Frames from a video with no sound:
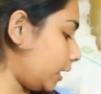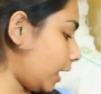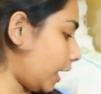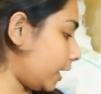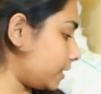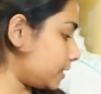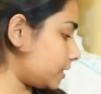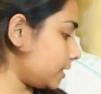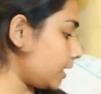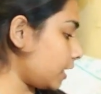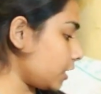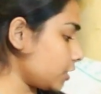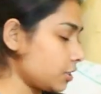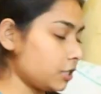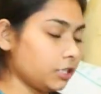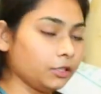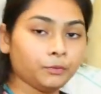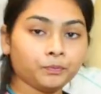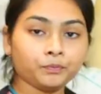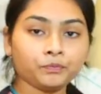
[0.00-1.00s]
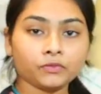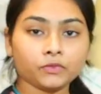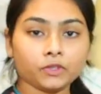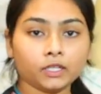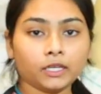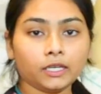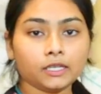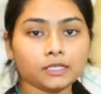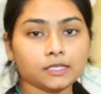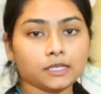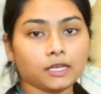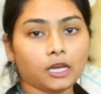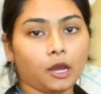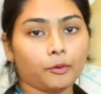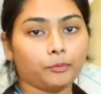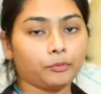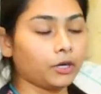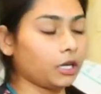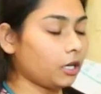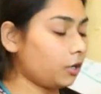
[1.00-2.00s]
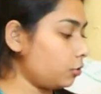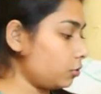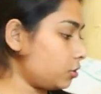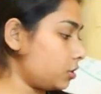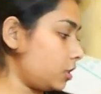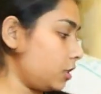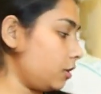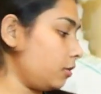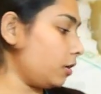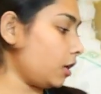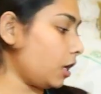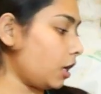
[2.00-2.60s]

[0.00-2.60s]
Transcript: ডাইজের আসে ঠিক আছে আপনার হচ্ছে